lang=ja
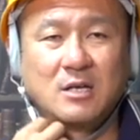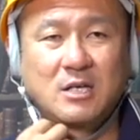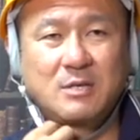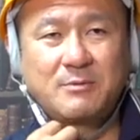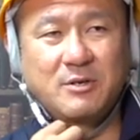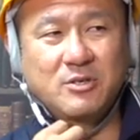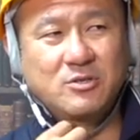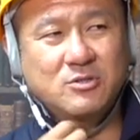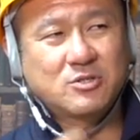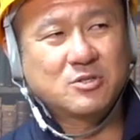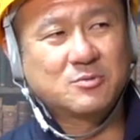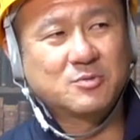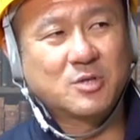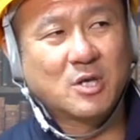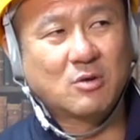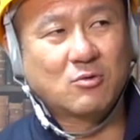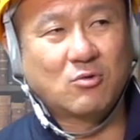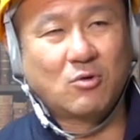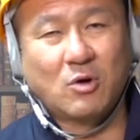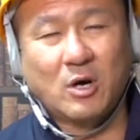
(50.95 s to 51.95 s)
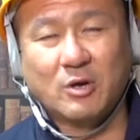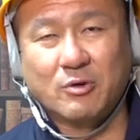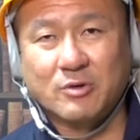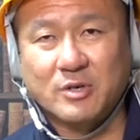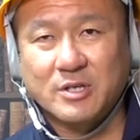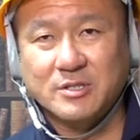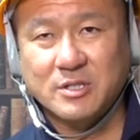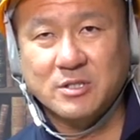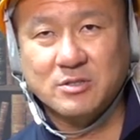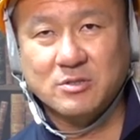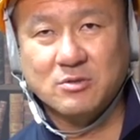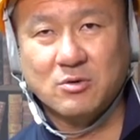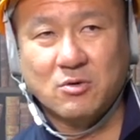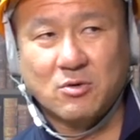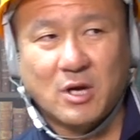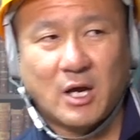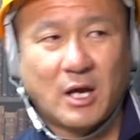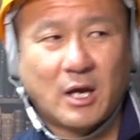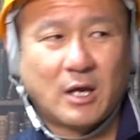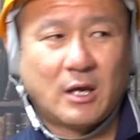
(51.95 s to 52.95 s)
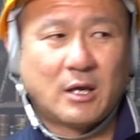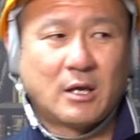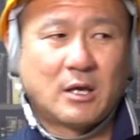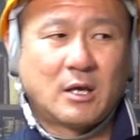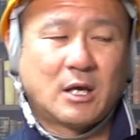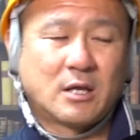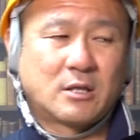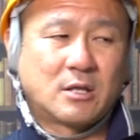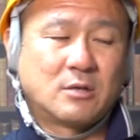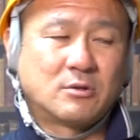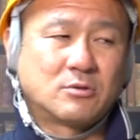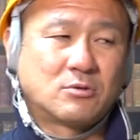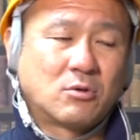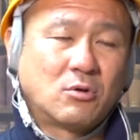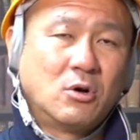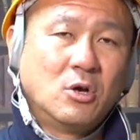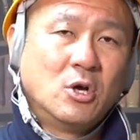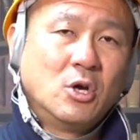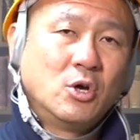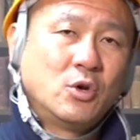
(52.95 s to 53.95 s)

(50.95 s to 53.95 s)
今 YouTube 結構あの建設業界やってる人